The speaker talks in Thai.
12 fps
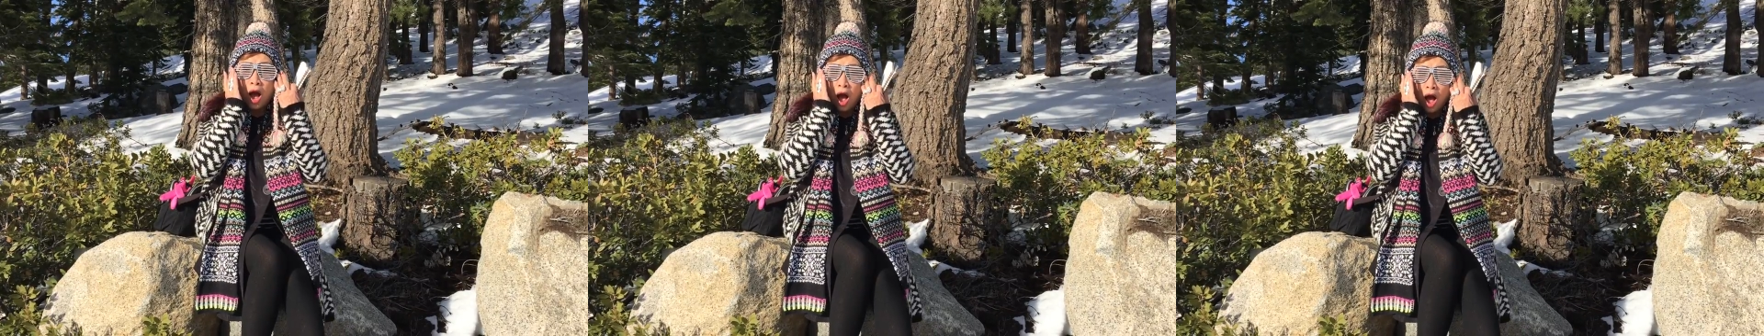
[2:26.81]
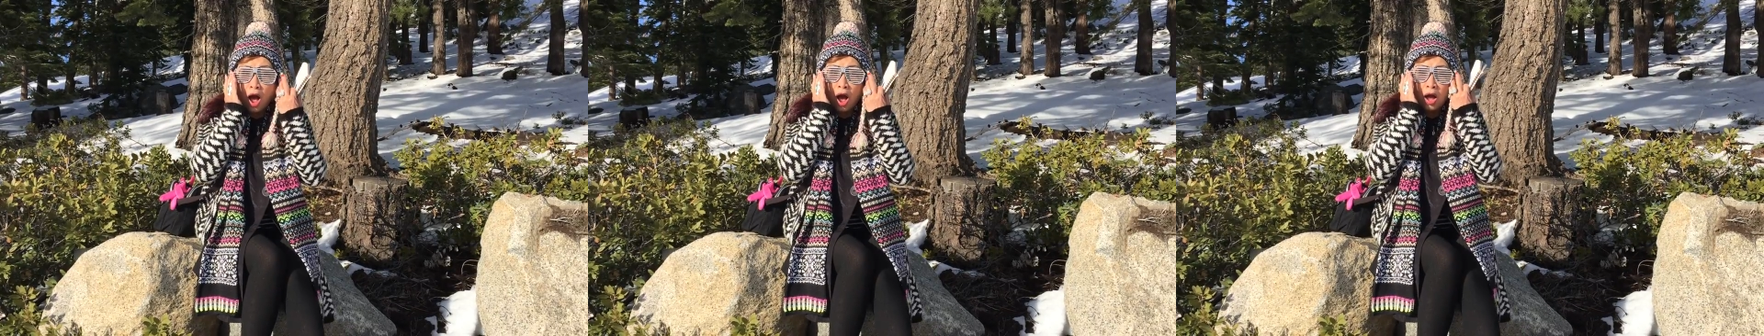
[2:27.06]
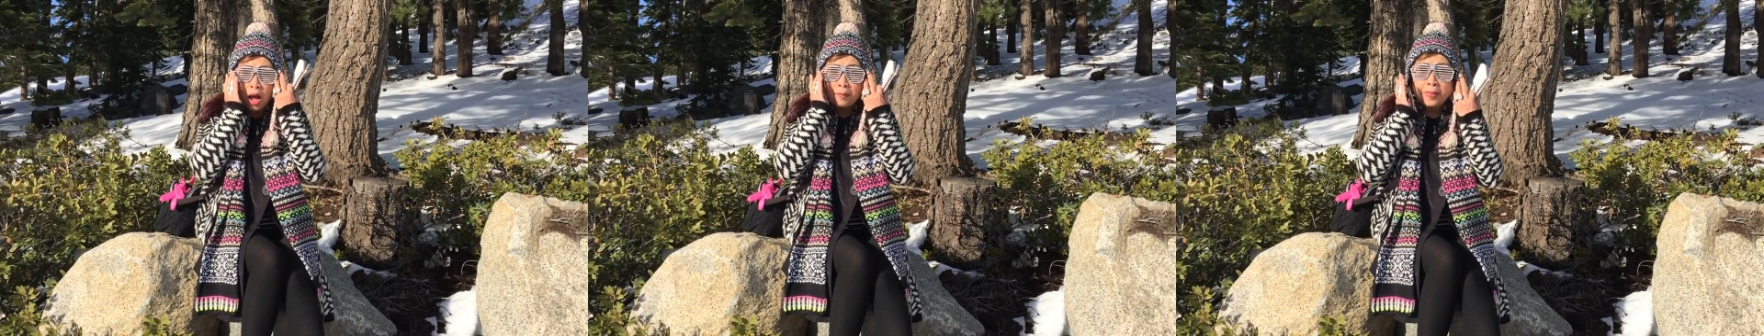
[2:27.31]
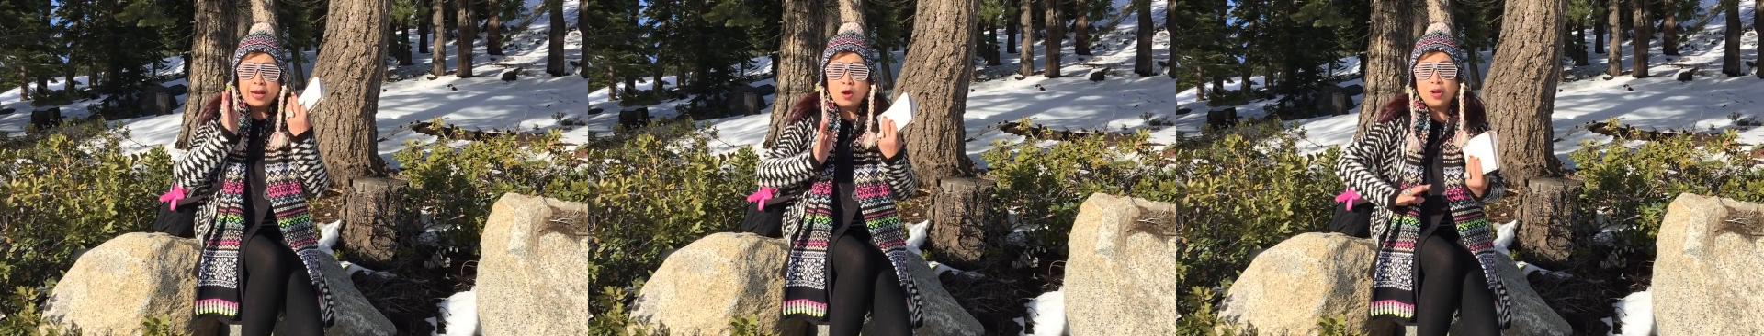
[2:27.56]
อ๋อ
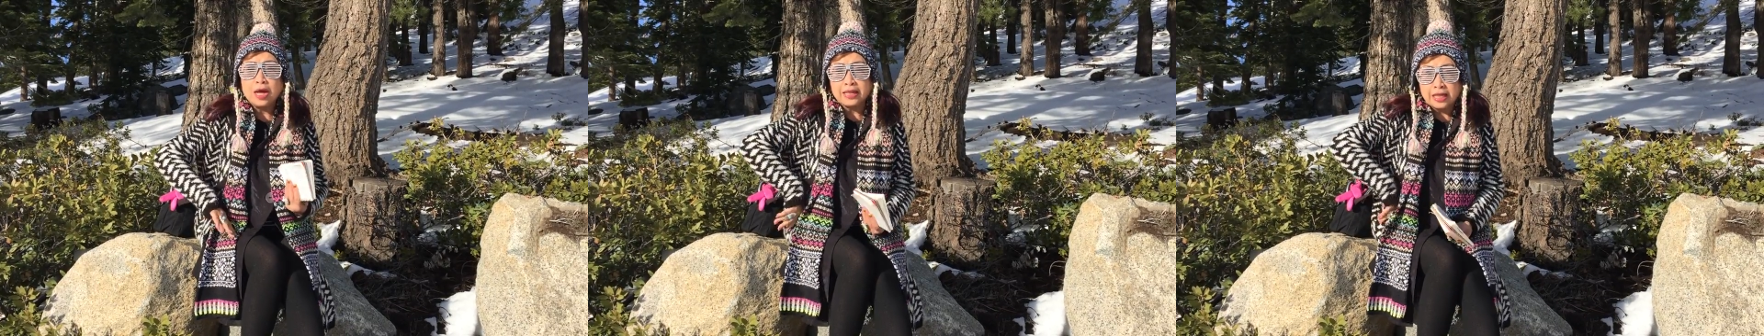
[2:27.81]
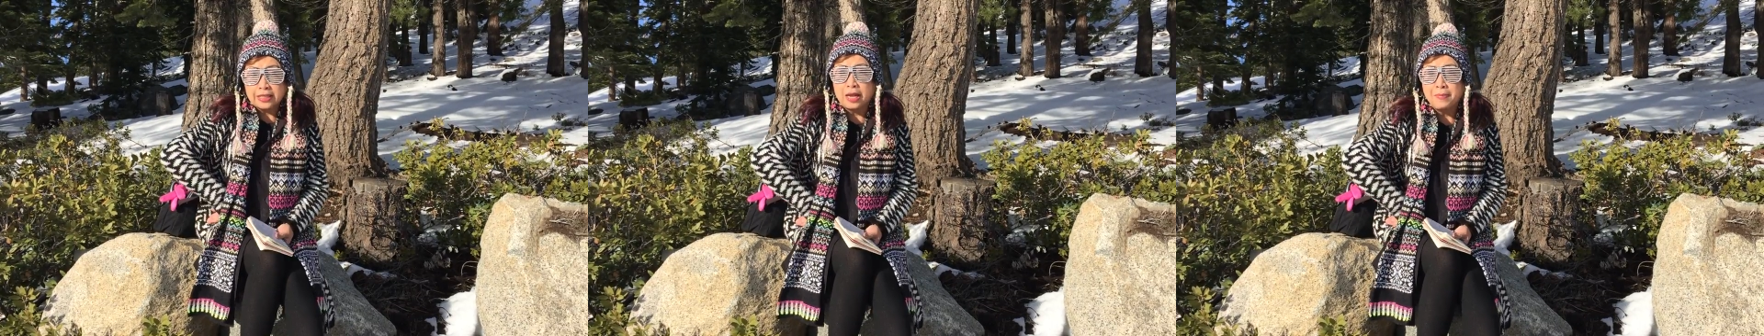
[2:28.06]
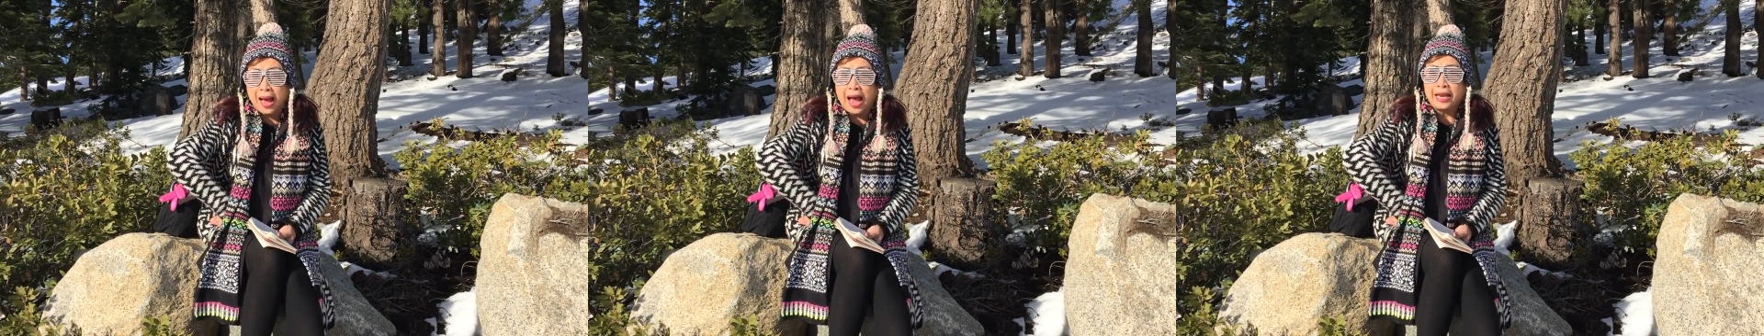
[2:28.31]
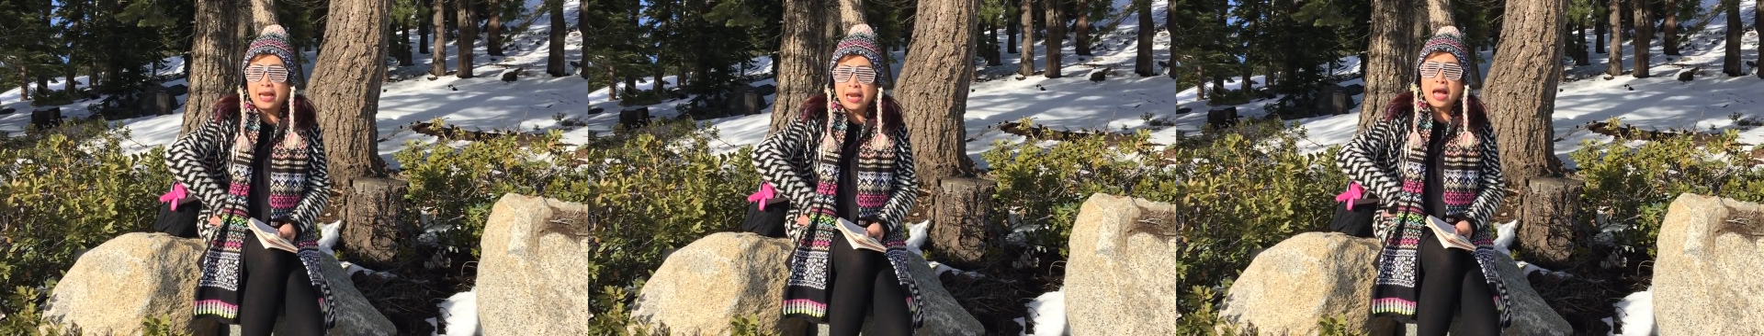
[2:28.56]
มันเอาเรื่องตัดสินหมา
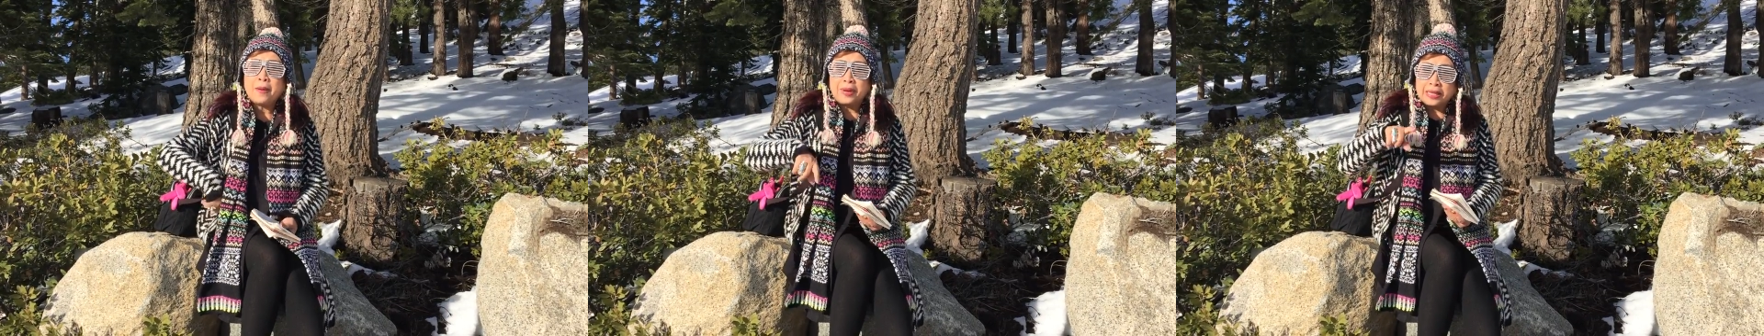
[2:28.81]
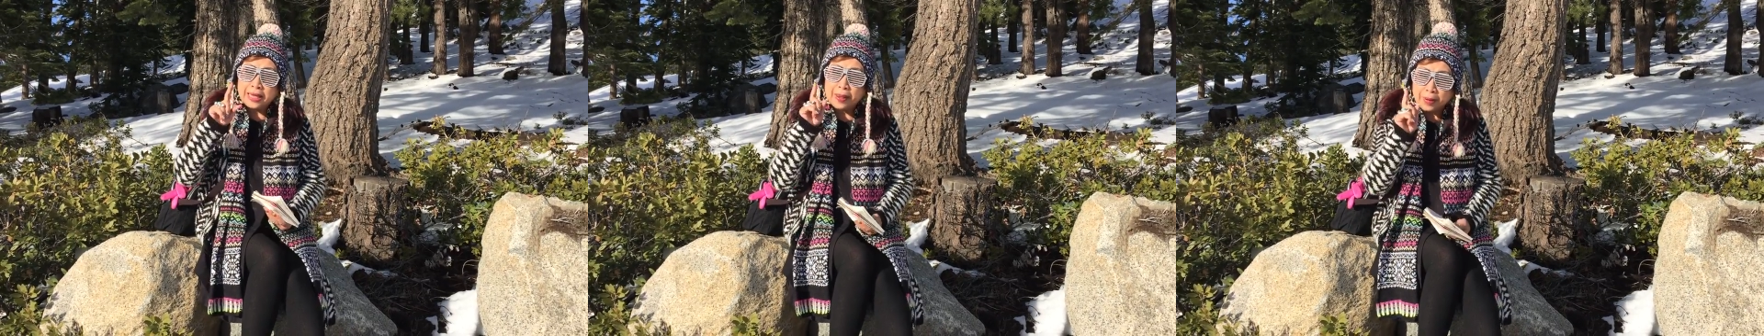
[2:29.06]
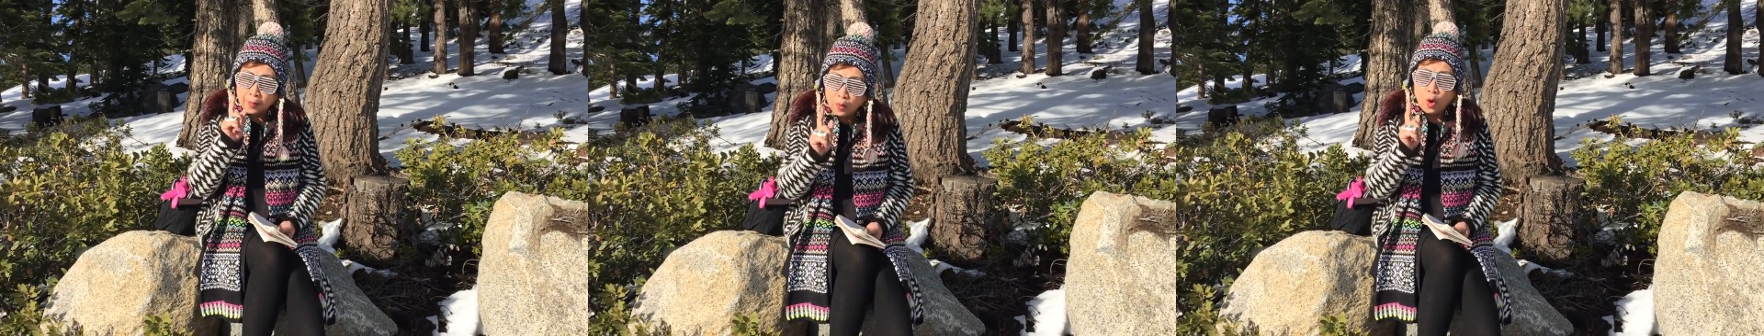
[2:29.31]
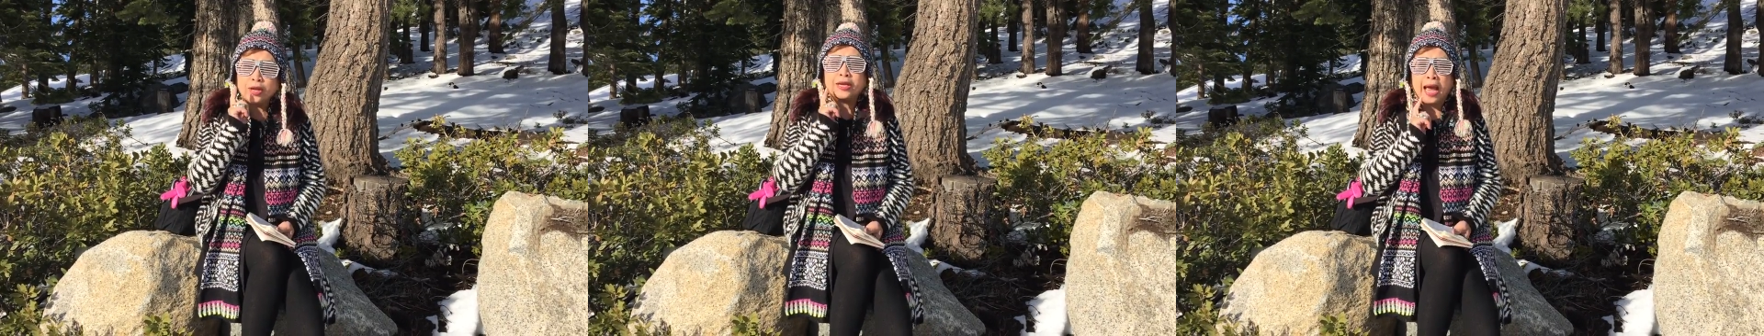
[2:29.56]
เนี่ยนะคะมาเทียบกับ
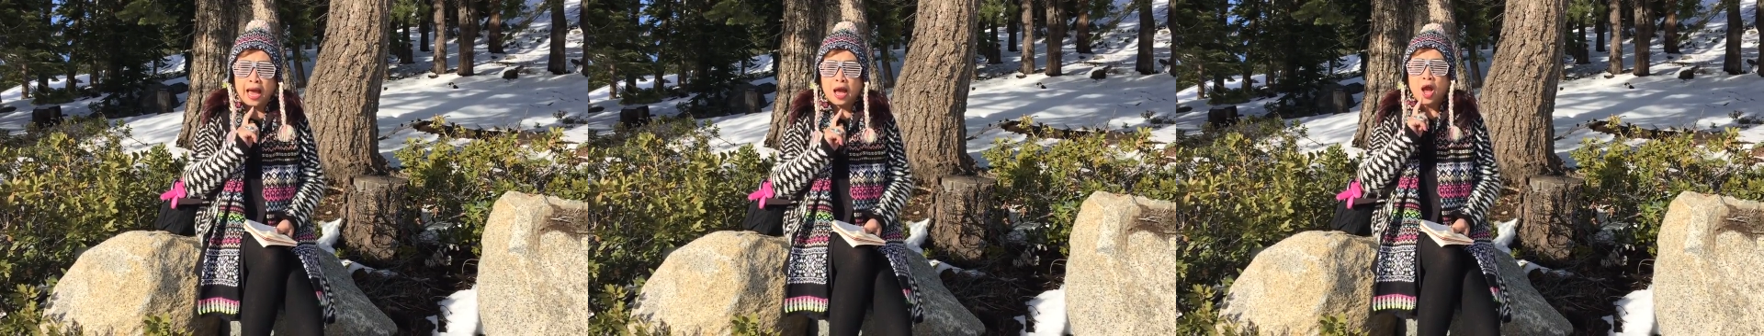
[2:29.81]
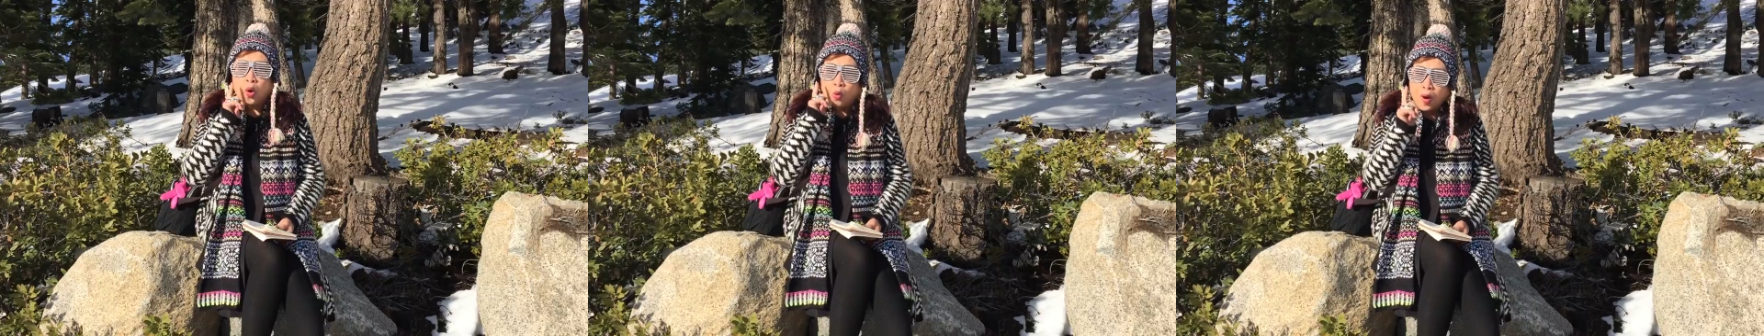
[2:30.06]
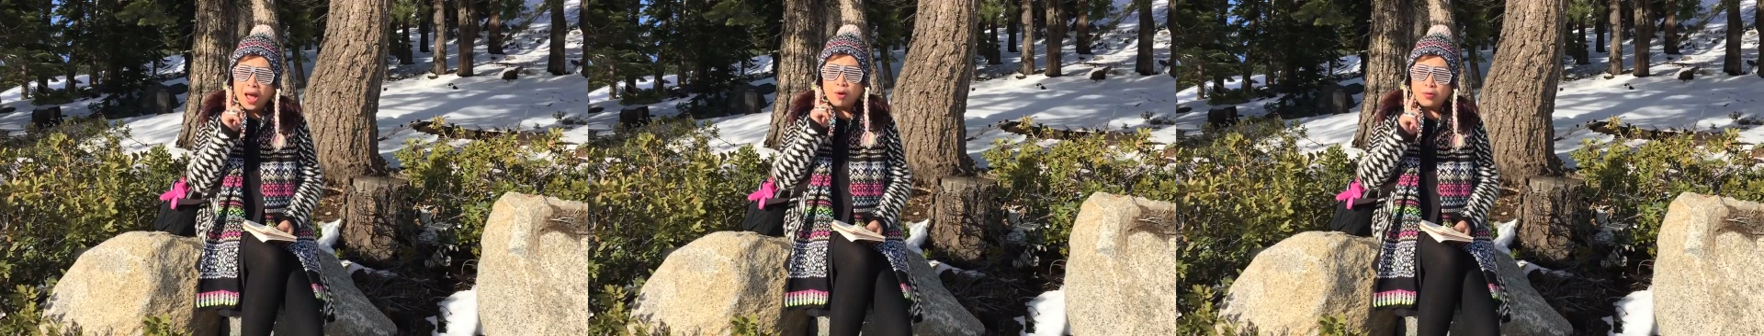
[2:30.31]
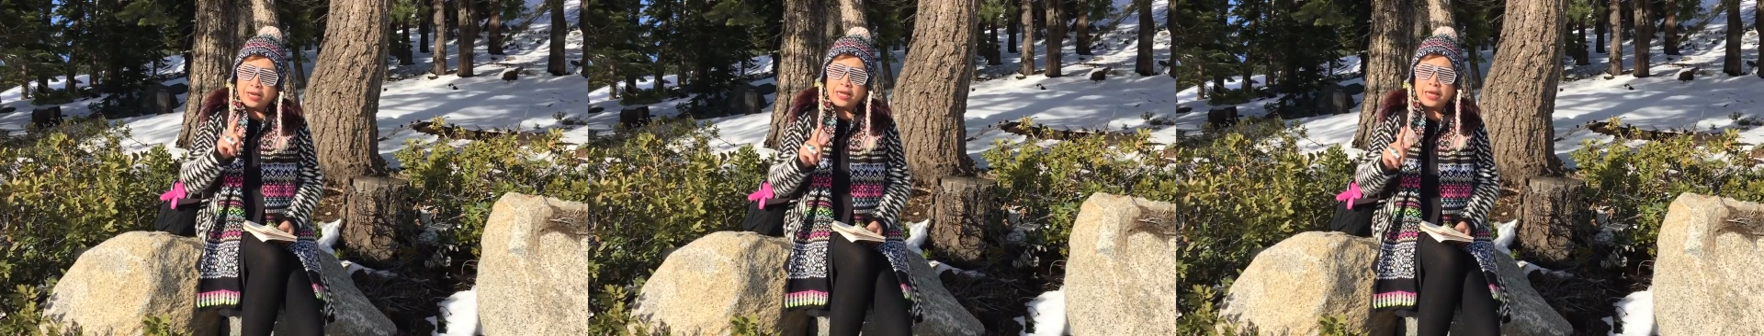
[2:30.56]
คนค่ะว่า
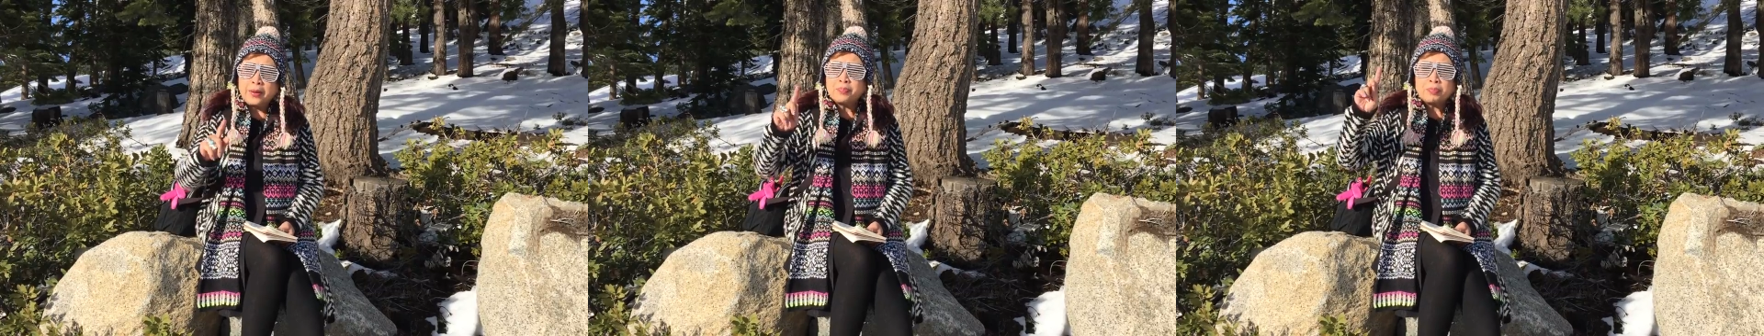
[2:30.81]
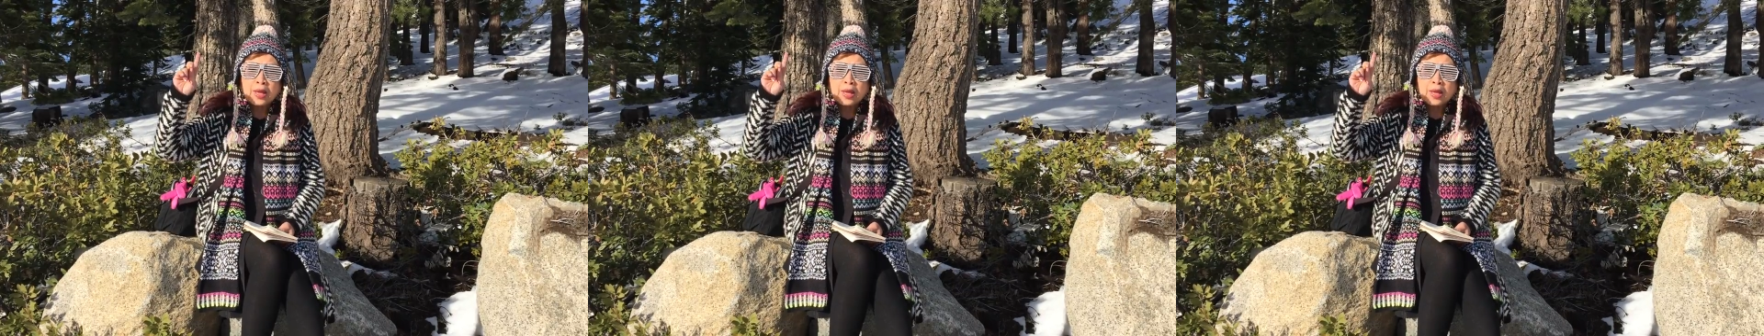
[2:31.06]
วันนี้